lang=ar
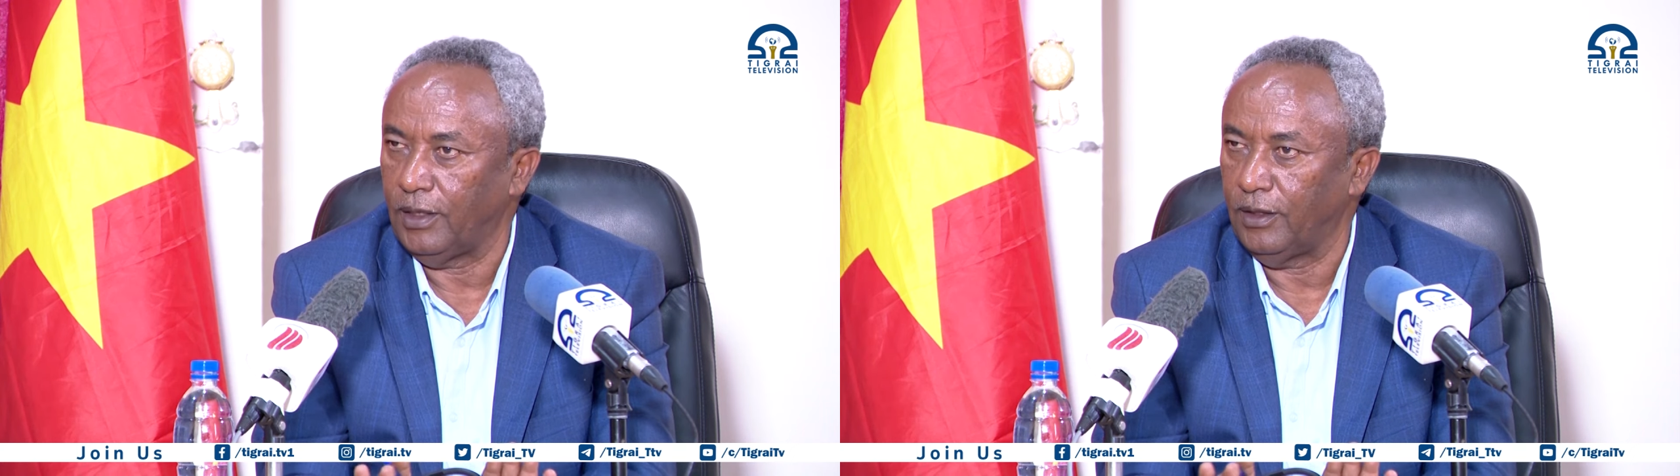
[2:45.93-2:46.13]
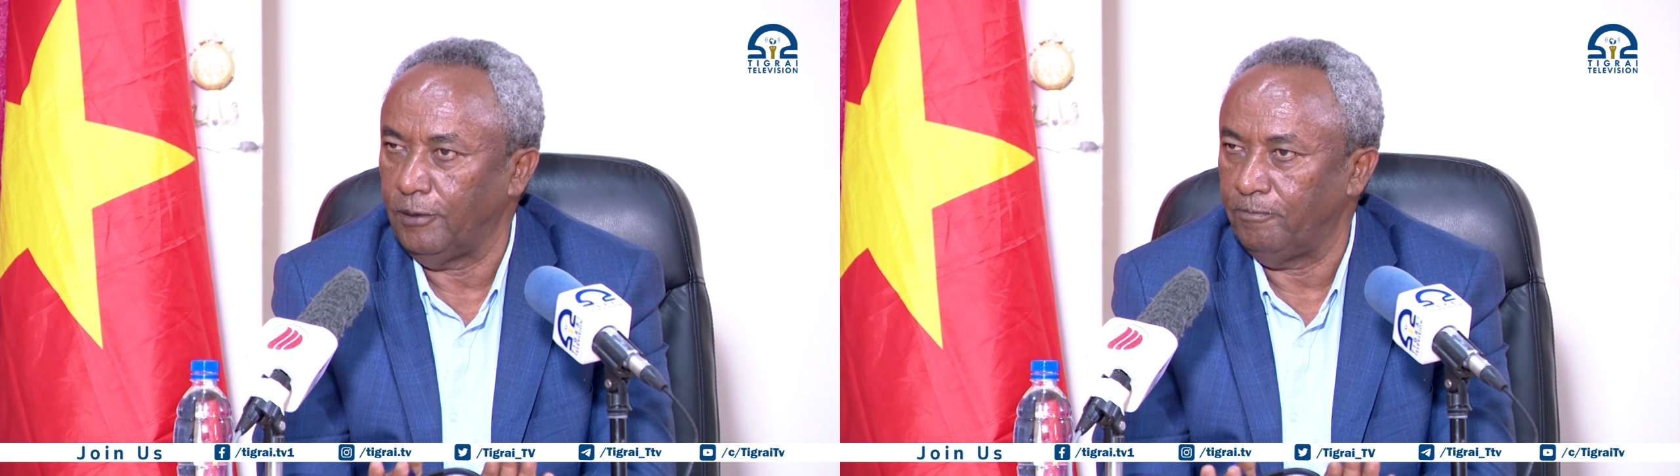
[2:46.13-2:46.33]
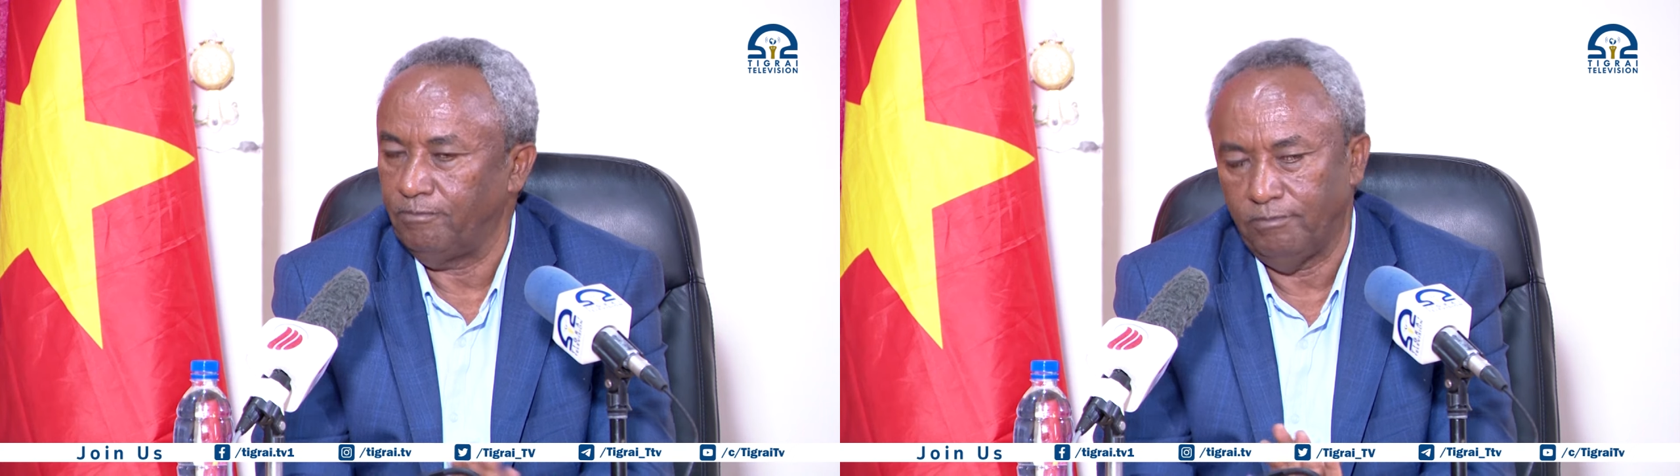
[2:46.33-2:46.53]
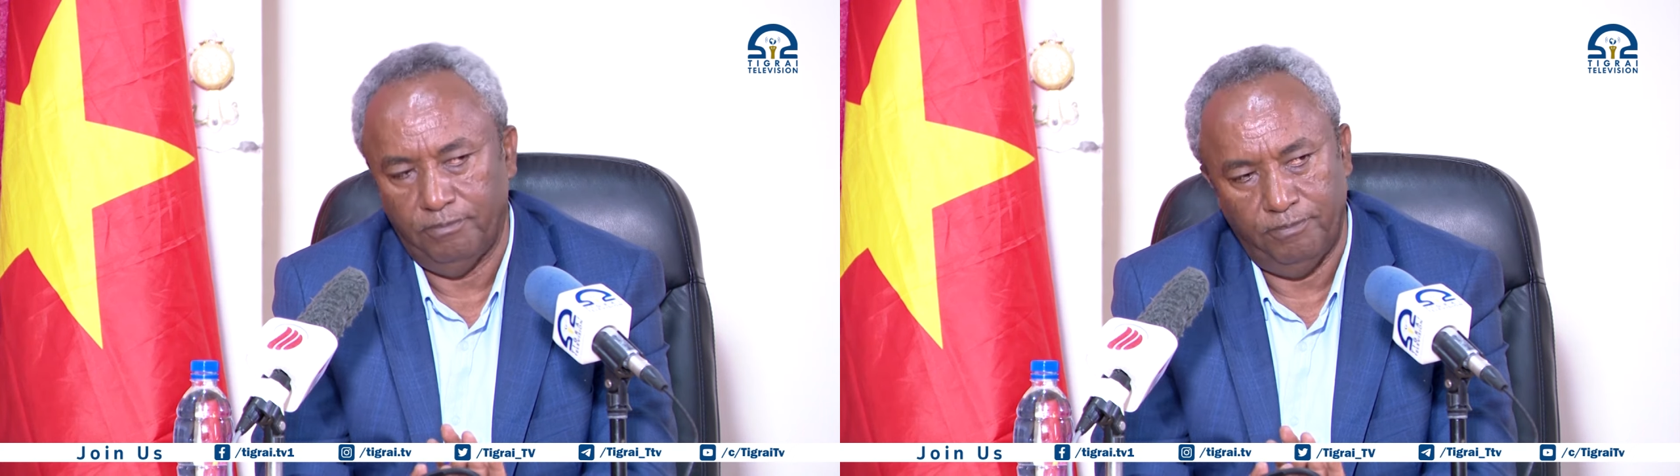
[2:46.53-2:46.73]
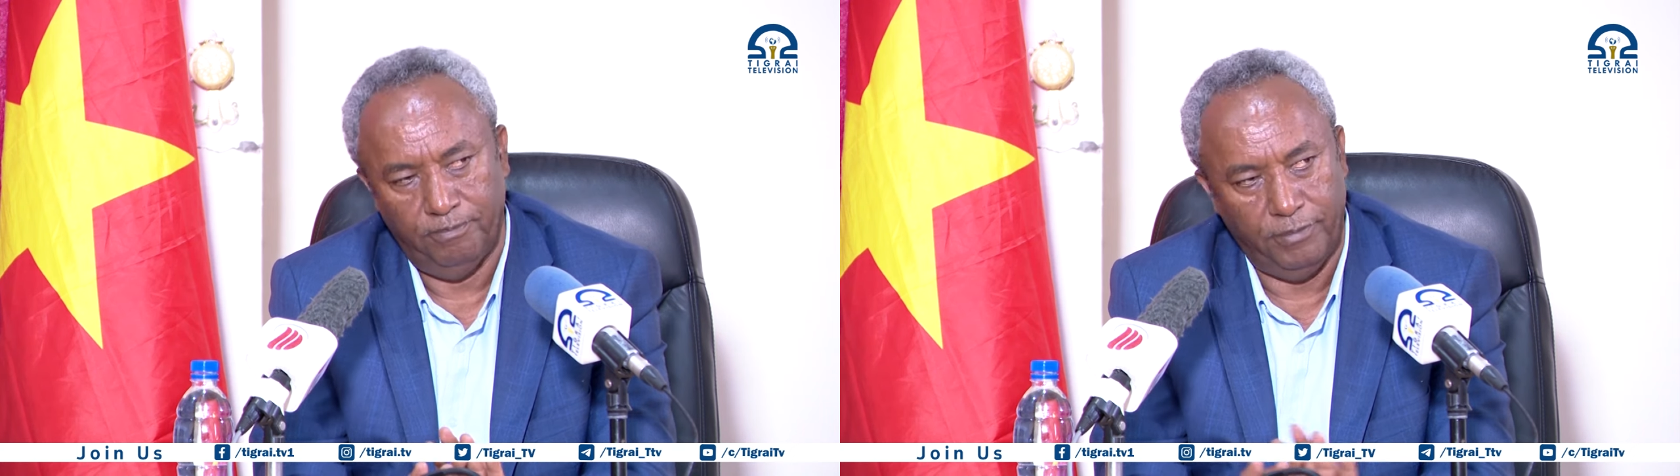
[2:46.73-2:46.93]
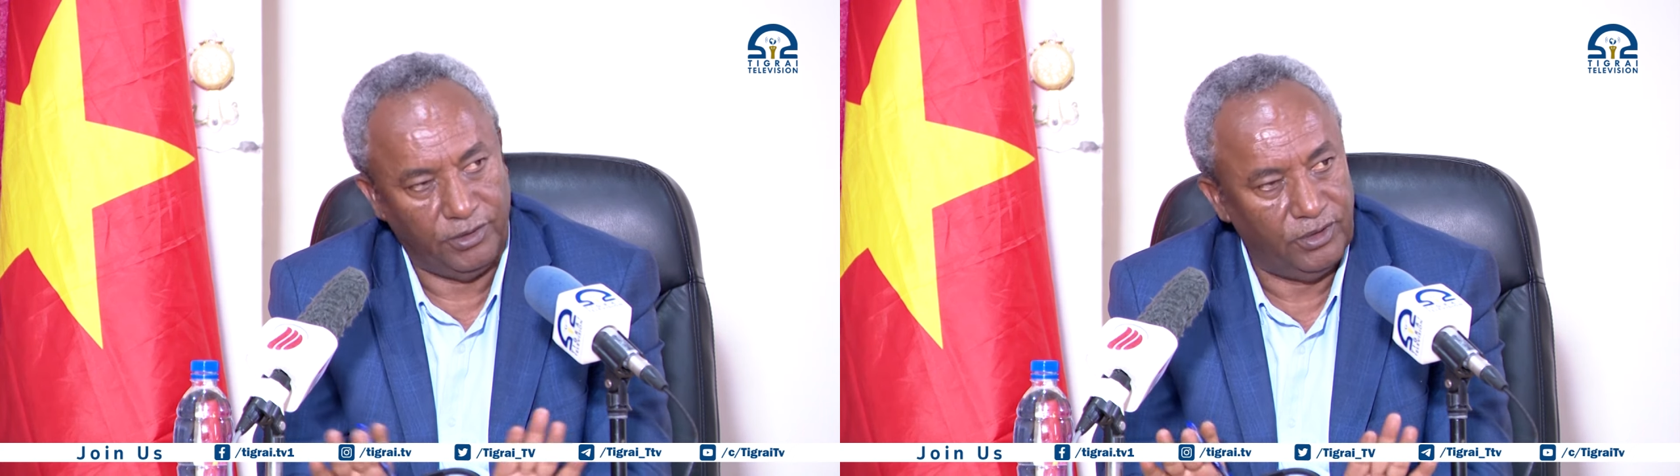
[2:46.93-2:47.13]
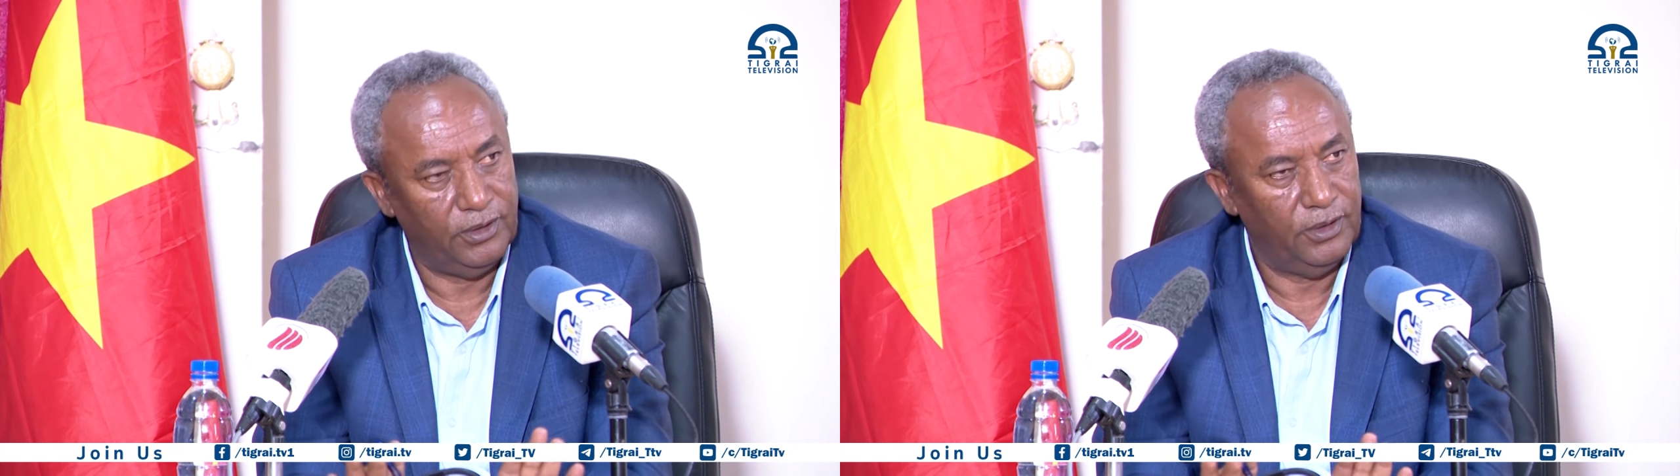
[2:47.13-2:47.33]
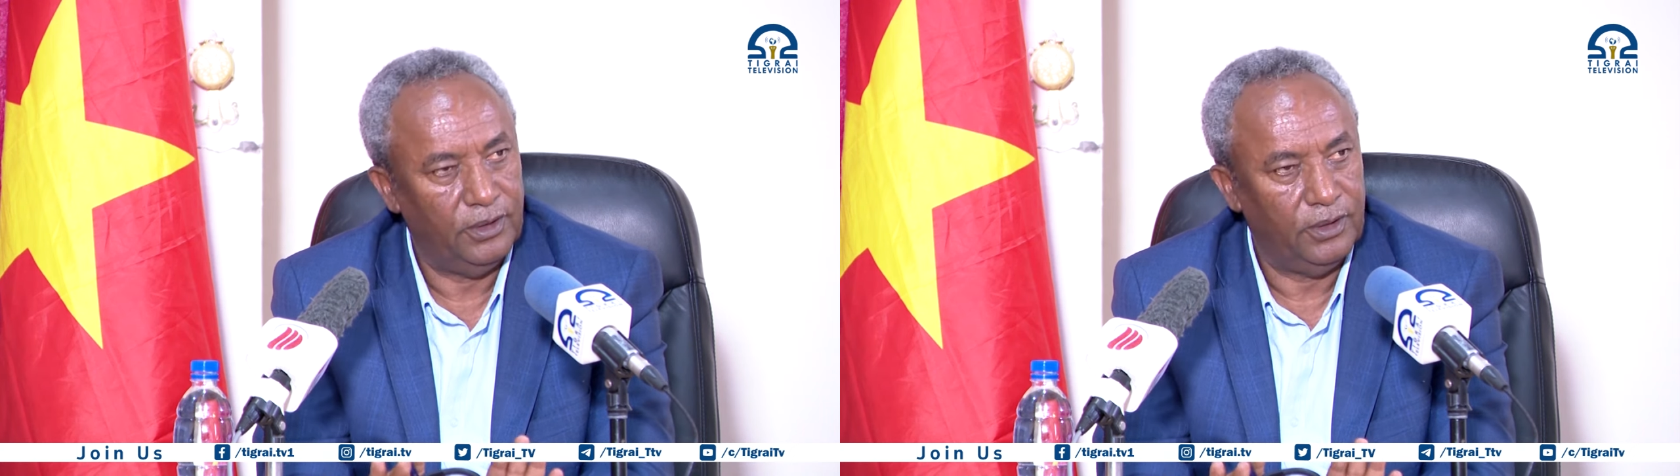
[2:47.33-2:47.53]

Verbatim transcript: الله بيست